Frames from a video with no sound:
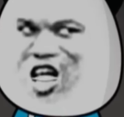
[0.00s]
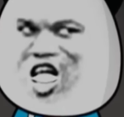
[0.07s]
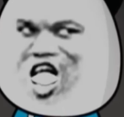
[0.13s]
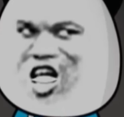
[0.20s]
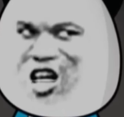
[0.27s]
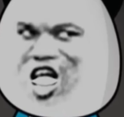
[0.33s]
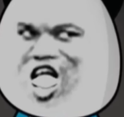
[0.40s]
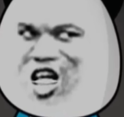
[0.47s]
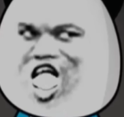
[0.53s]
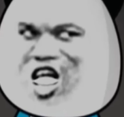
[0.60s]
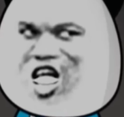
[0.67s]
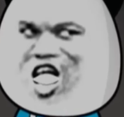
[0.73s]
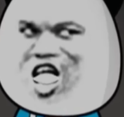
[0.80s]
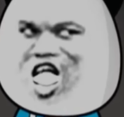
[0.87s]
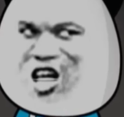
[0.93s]
Có vẻ như
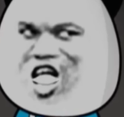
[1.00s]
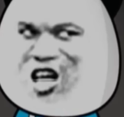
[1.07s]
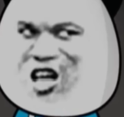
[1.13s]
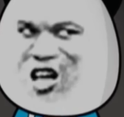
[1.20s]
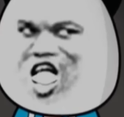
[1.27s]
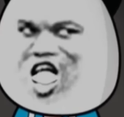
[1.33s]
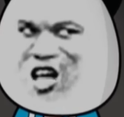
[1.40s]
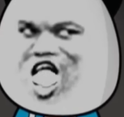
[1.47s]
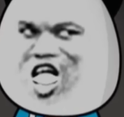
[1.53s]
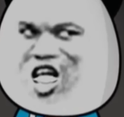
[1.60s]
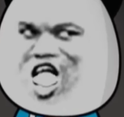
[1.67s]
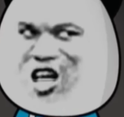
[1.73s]
mọi thứ trong vòng lặp đã thay